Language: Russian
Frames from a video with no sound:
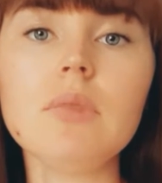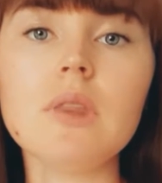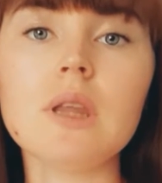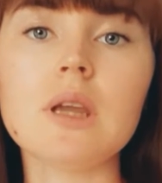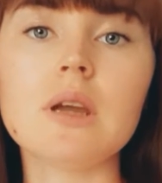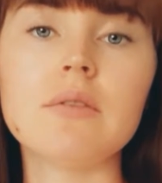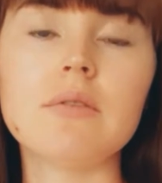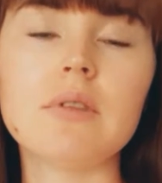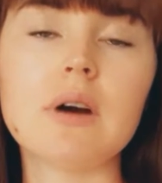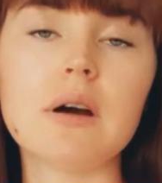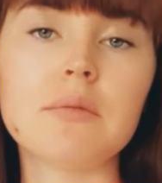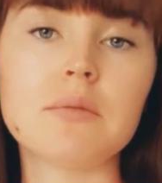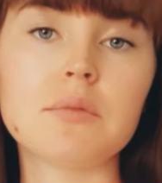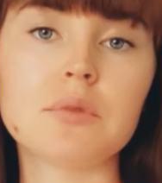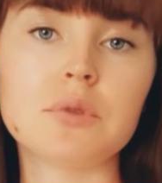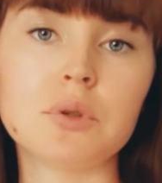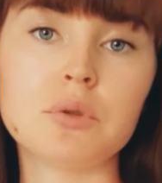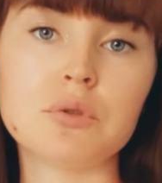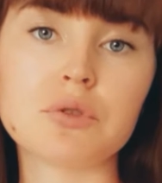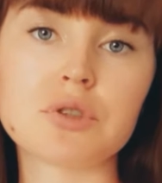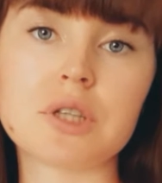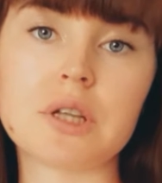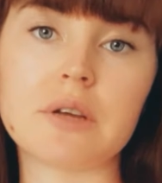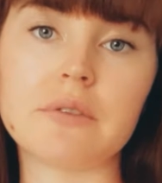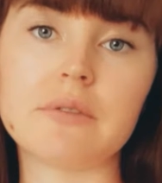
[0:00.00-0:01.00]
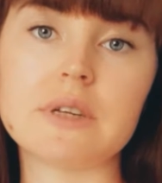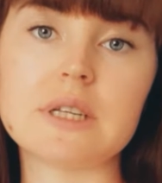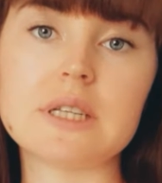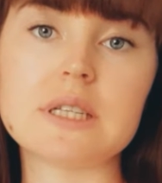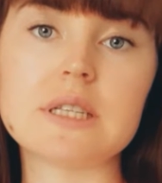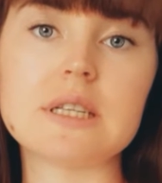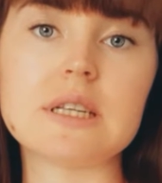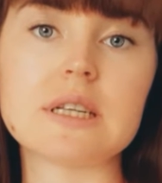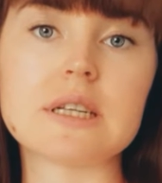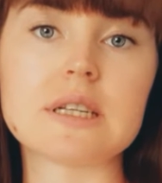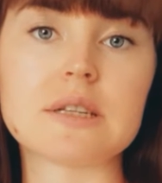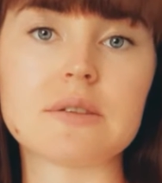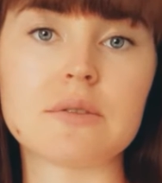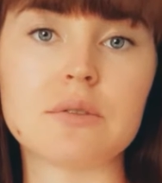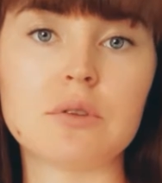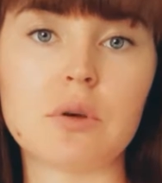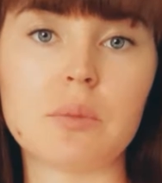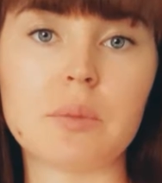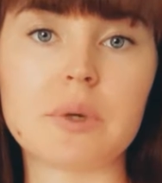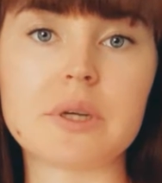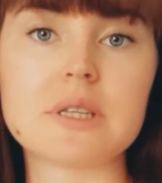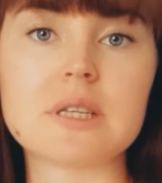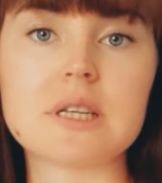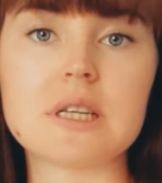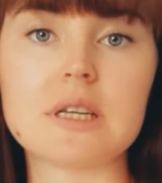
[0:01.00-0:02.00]
Вам нужно ввести
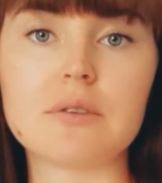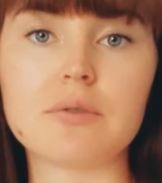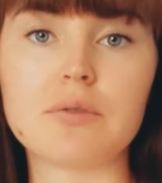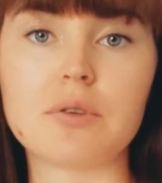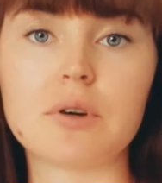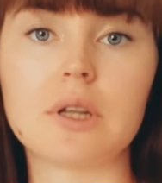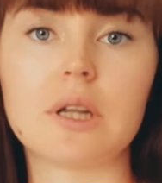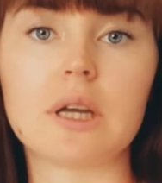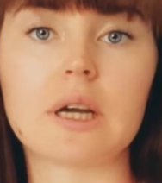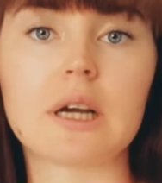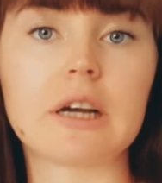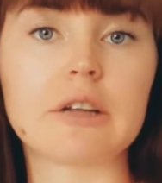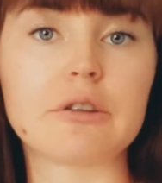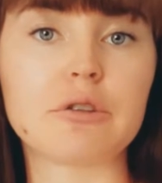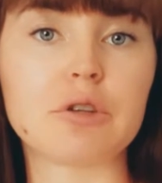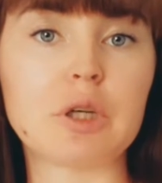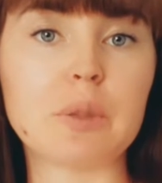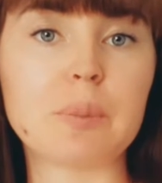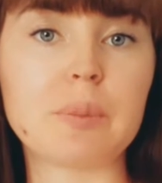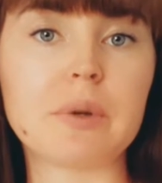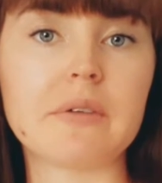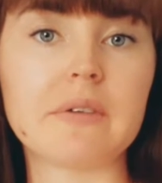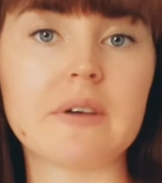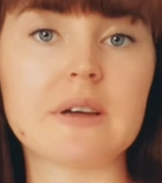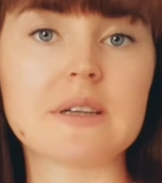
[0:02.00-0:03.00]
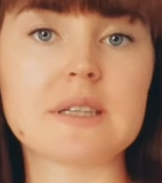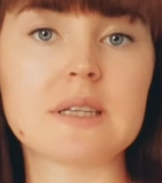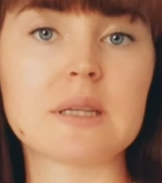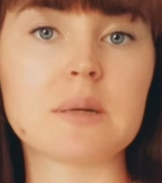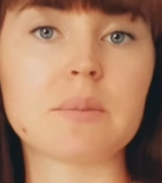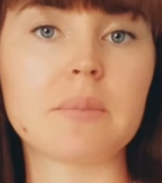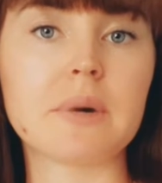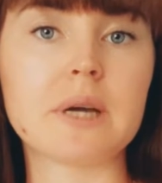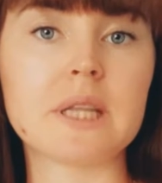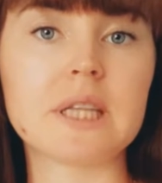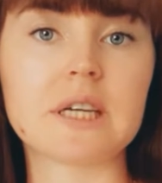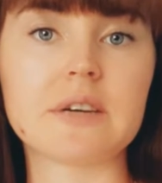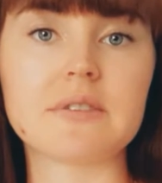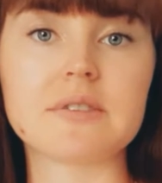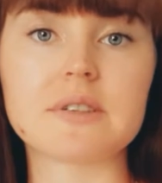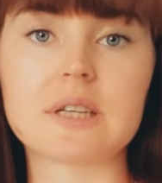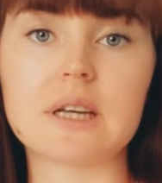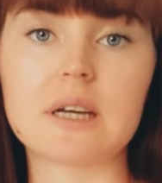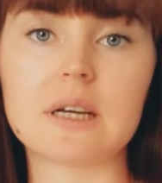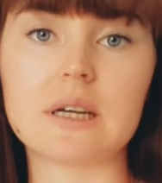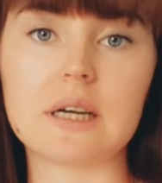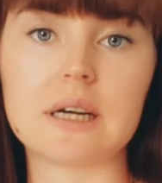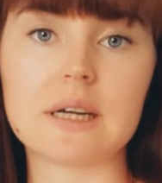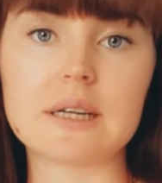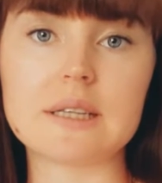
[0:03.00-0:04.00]
номер телефона, который привязан к
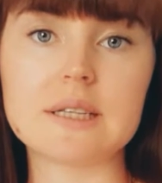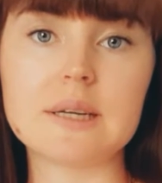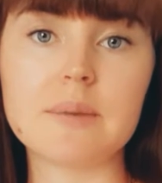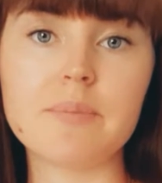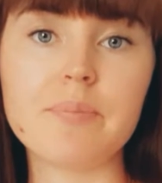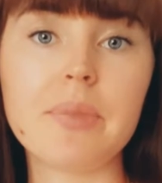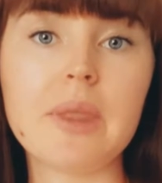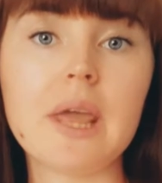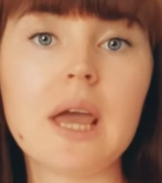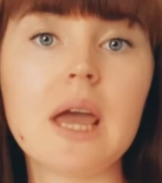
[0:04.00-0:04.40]
банковской карте.